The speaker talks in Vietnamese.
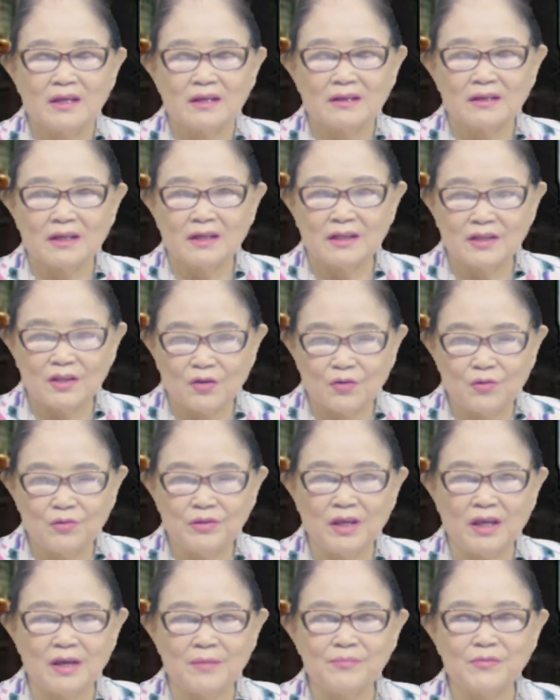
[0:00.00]
người chủ
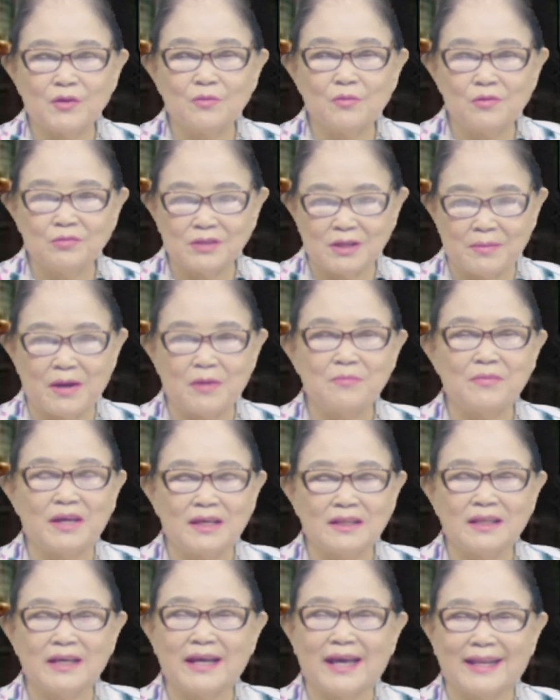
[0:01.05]
nhiệm chủ bút tờ báo
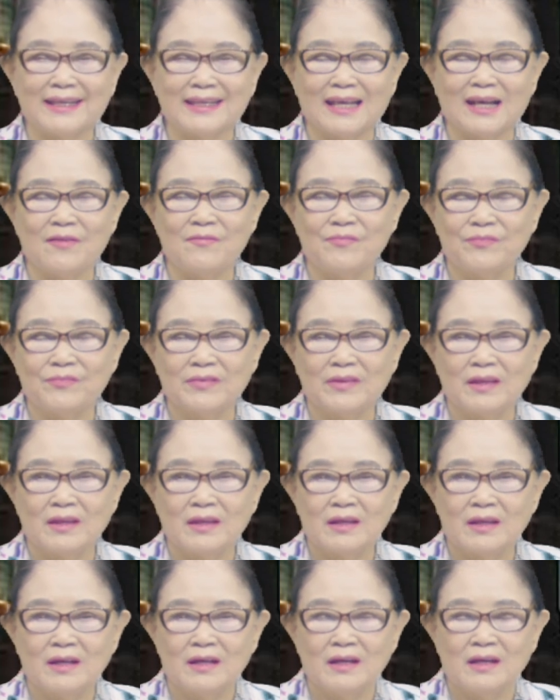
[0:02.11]
Mỹ tiếng Anh nha,
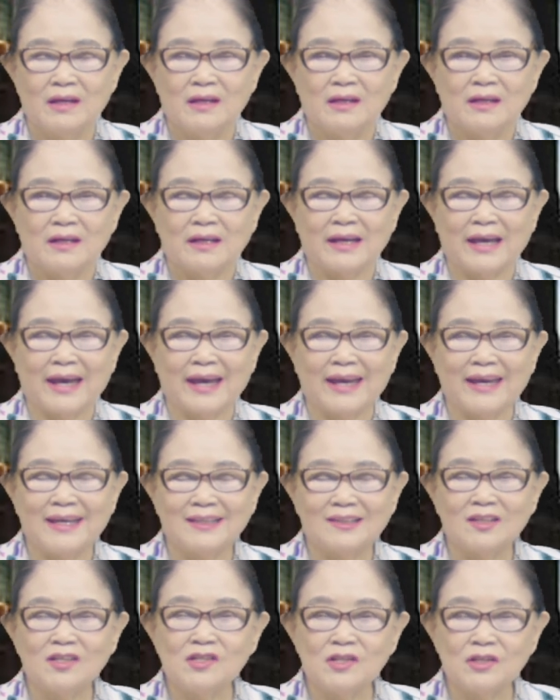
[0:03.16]

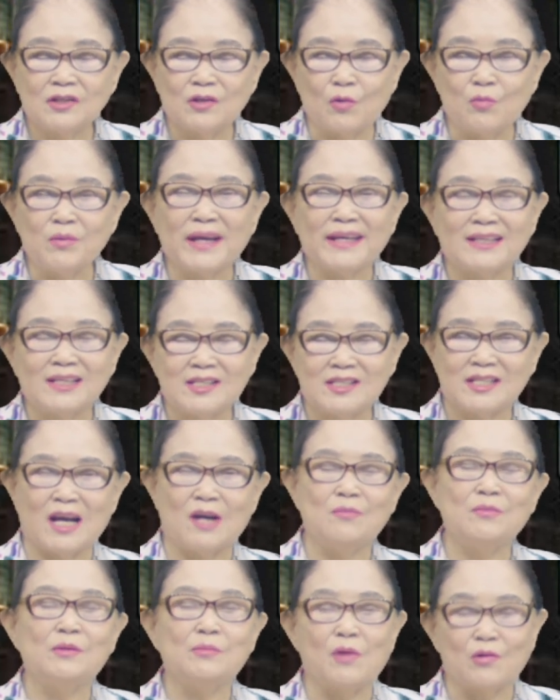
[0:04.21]
ngày thứ cũng ngày thứ sáu
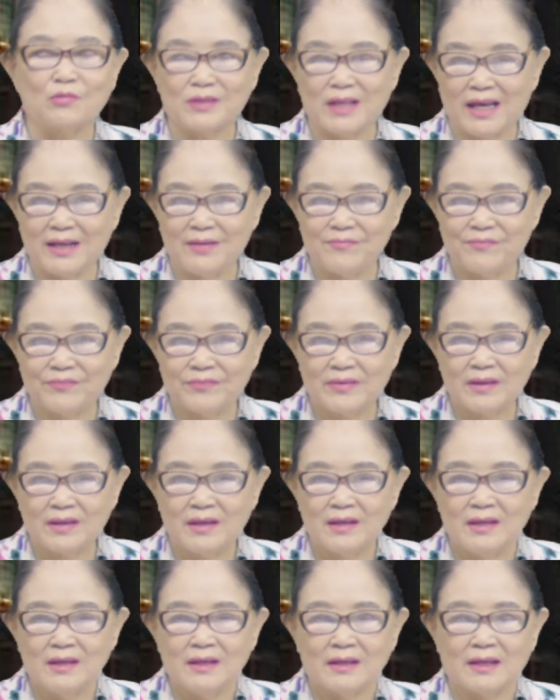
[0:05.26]
mười một tây,
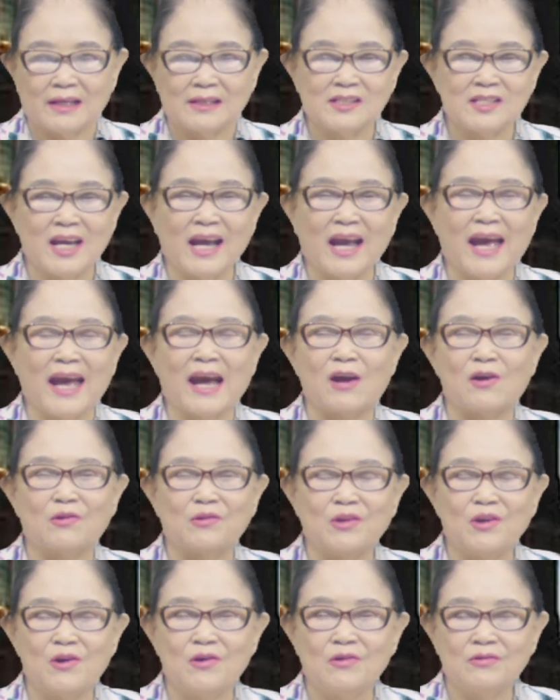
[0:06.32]
cảnh sát
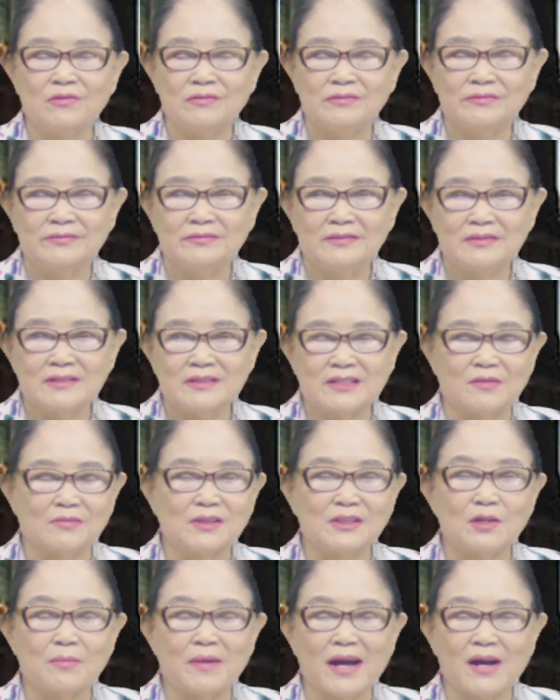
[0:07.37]
ào vô trong
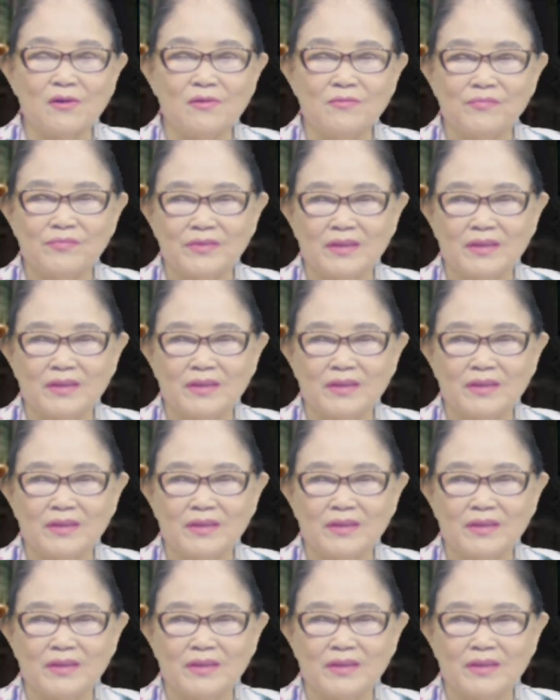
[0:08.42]
cái tờ báo